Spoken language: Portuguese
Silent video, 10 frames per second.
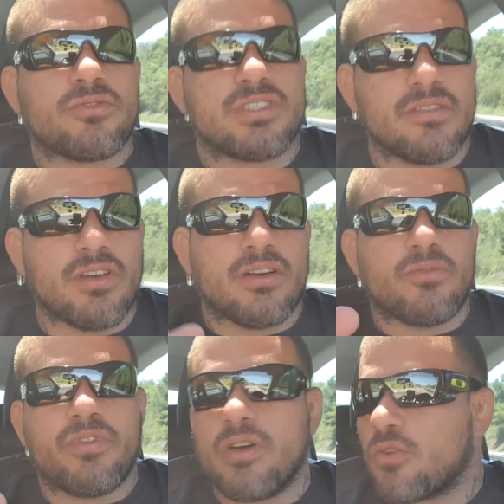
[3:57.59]
Inclusive, eu
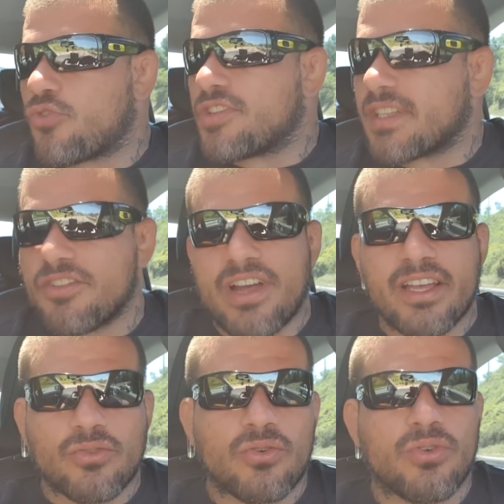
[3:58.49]
vi uma notícia que ela já
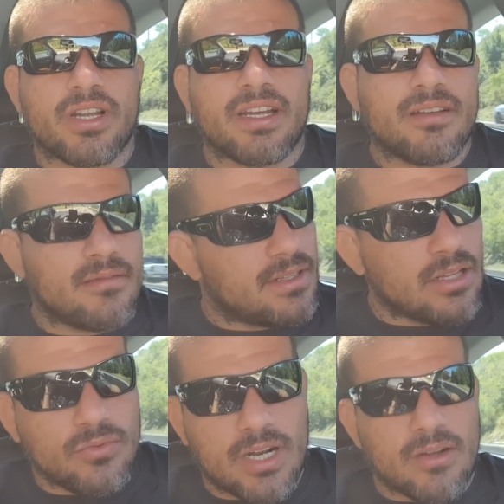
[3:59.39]
retocou, né?
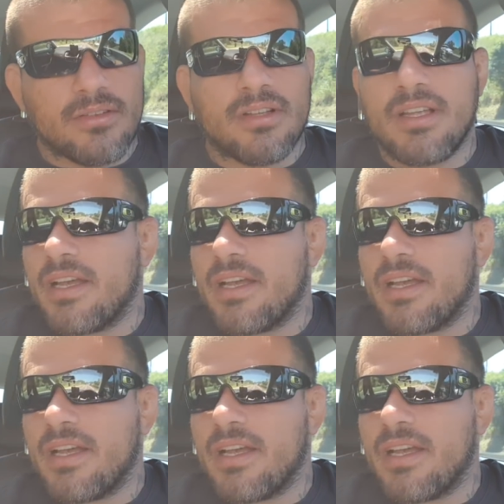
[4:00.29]
Natural.